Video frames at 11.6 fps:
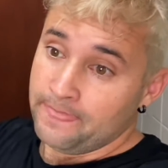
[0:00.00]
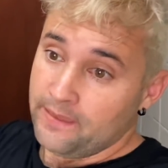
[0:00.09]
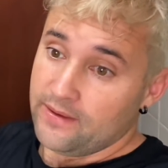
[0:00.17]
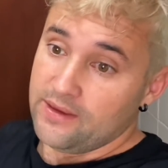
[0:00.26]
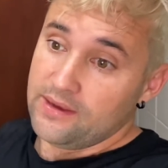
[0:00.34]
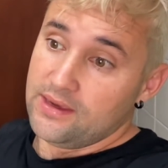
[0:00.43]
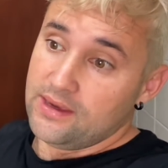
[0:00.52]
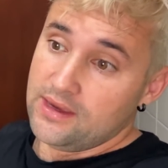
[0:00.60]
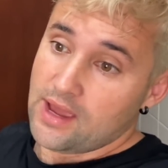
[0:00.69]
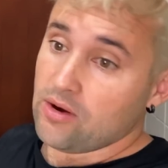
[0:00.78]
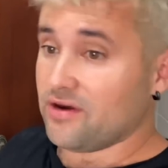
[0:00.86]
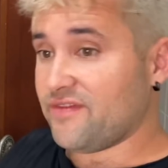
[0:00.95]
e
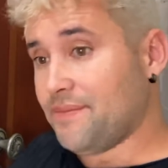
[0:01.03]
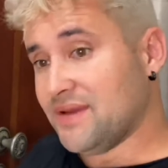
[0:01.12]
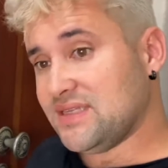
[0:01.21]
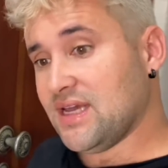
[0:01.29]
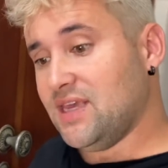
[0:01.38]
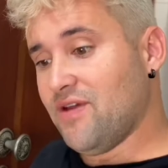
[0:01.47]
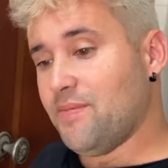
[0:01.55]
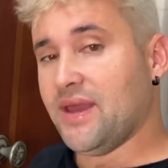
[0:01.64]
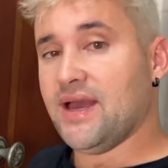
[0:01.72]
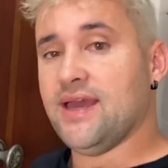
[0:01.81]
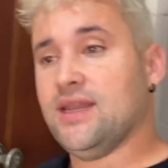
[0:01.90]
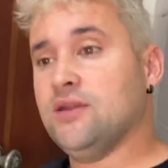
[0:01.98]
agora vai passar aqui e vai
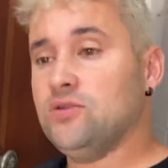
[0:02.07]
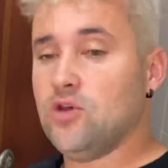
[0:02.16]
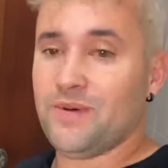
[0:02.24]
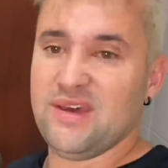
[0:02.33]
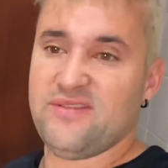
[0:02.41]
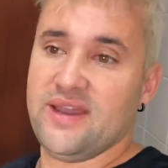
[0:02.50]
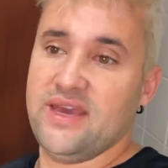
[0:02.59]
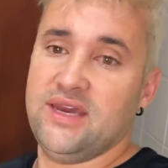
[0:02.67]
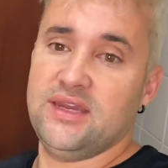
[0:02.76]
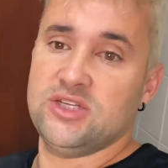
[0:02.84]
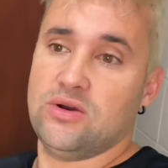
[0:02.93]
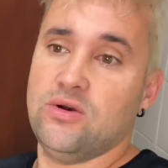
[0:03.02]
pegar ela. Não deu pra levar na
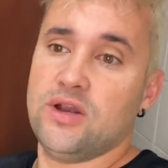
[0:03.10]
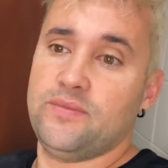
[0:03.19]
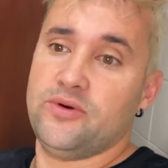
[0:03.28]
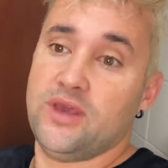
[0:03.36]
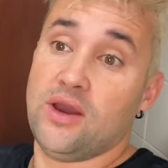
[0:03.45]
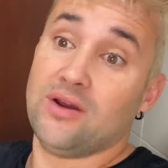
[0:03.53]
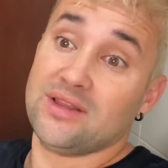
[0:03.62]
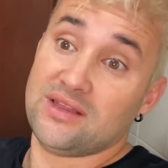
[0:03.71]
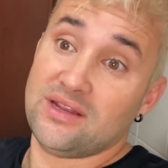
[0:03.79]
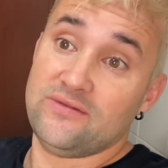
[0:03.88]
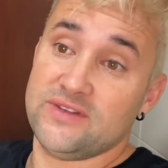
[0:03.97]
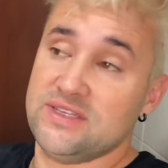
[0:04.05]
igreja agora, porque agora tá
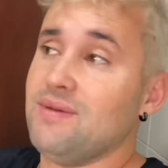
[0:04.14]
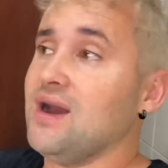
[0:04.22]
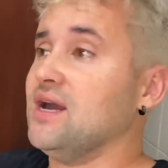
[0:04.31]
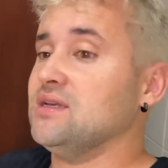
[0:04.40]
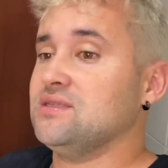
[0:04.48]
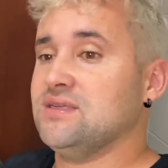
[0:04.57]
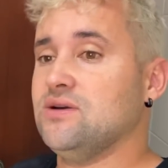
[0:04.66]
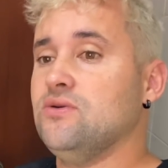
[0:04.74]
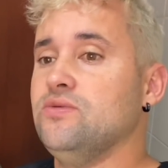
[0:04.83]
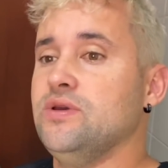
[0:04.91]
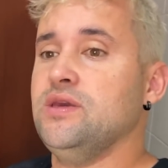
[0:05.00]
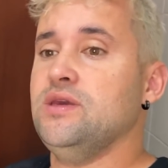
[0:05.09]
tendo que fazer
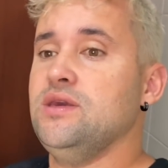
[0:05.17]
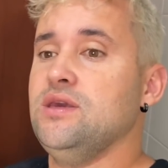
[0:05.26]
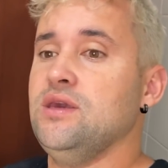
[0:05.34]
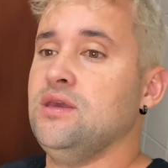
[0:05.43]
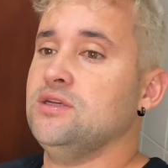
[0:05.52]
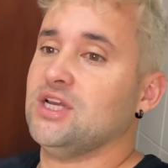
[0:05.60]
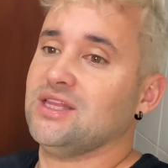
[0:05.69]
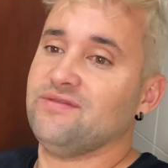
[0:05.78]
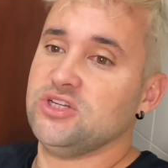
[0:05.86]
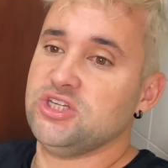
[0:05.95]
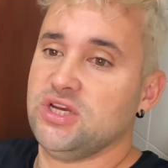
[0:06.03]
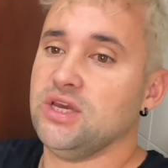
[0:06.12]
marcação e já tava
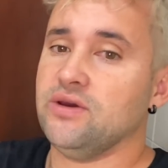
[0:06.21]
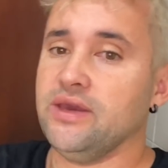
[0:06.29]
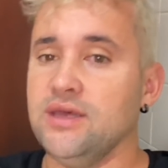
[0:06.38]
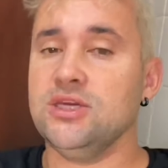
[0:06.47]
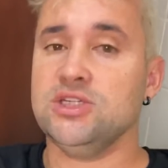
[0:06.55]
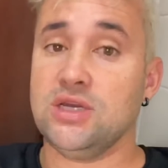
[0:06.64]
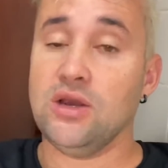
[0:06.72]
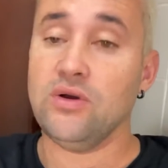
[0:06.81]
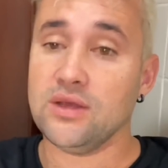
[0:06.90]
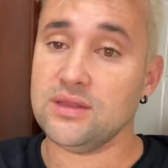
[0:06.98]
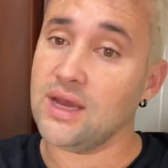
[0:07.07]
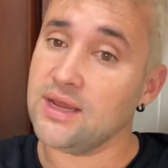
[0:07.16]
cheio a igreja, que
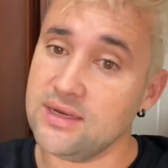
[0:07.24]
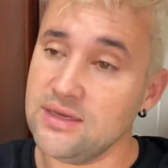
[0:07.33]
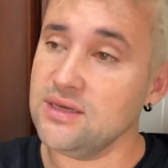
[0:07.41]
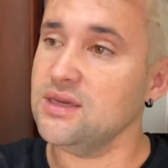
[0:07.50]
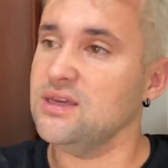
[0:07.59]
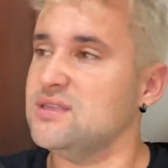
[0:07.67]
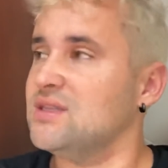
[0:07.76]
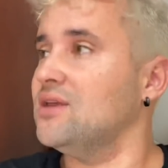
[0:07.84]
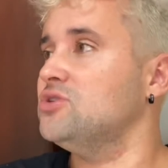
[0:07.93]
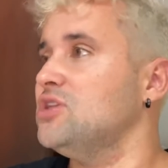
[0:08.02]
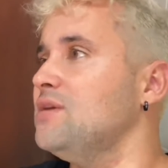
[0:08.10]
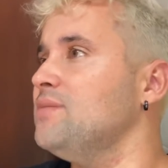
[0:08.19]
agora tá em estado
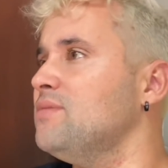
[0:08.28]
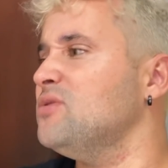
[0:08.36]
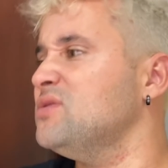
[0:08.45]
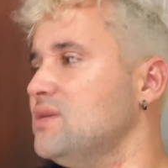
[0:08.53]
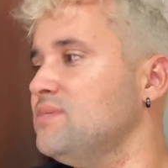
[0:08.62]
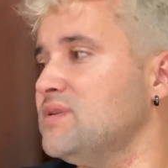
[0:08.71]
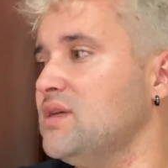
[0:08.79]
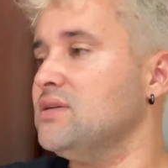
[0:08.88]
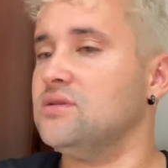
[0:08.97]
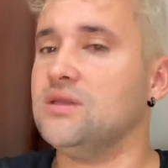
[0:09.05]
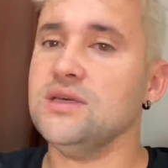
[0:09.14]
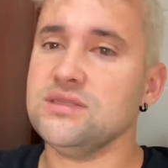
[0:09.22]
de quê, meu amor? Eu sempre
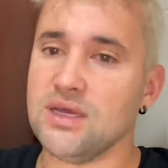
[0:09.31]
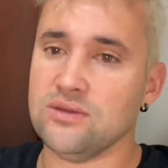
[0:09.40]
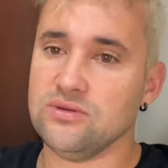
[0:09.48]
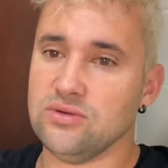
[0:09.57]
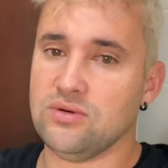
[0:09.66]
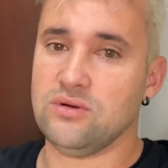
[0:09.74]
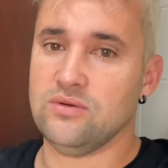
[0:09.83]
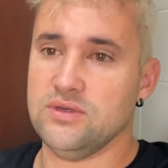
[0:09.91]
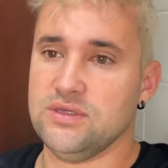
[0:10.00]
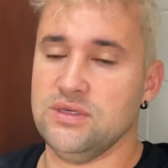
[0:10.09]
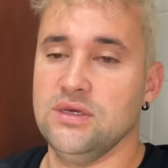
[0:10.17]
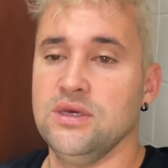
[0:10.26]
esqueço. Tá em estado de alguma
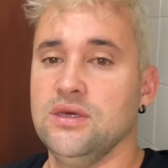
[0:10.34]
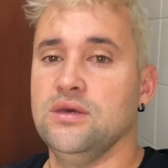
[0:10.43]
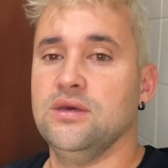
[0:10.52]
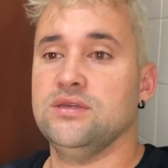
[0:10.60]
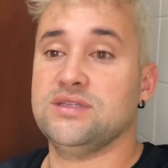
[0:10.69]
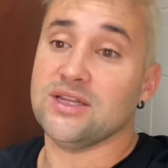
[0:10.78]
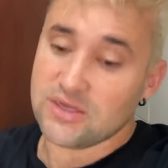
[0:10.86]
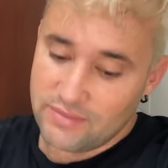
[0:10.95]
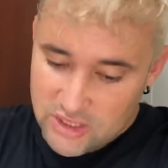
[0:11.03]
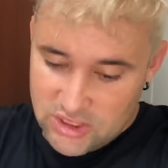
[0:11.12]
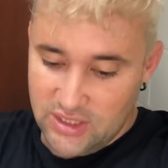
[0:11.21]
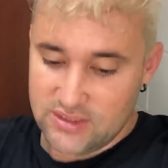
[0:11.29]
coisa aí. Estado de
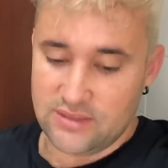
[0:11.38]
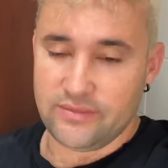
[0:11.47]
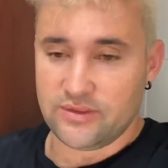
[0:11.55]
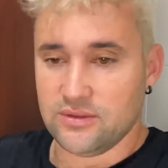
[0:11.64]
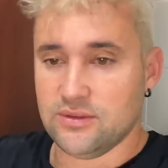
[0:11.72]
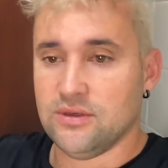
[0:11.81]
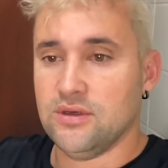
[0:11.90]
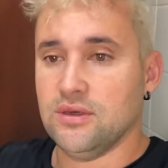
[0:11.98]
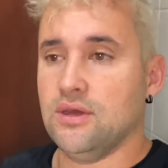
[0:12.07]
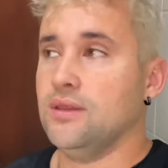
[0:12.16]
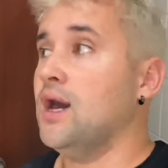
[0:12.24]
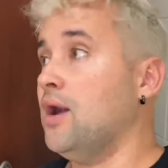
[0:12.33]
emergência, então.
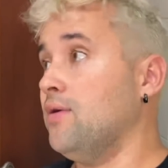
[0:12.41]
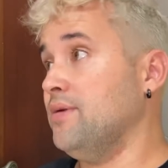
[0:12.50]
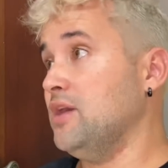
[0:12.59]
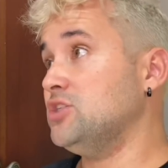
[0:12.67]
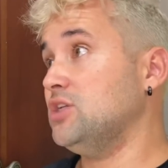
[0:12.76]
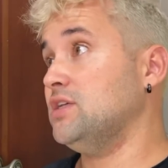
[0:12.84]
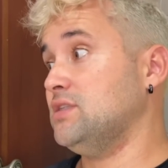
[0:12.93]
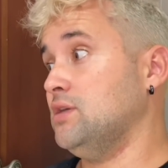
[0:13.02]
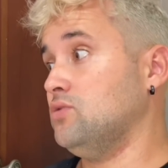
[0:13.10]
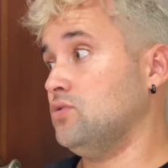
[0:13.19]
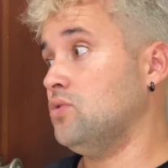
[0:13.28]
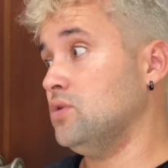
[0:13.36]
Não, né? emergência.
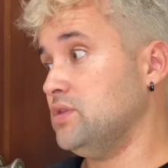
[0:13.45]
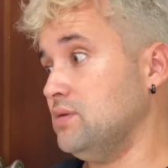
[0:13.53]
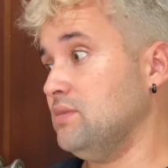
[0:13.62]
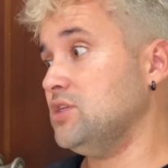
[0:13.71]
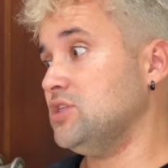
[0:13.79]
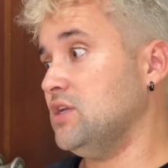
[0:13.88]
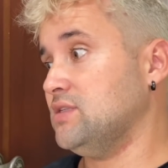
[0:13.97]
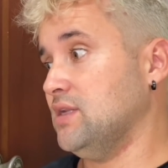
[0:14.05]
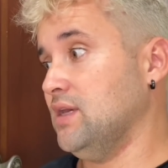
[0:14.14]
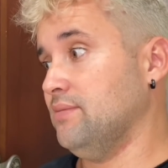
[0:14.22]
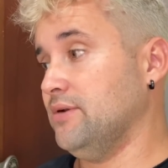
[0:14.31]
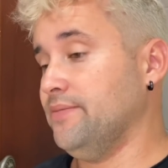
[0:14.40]
Entrou ontem é emergência, né?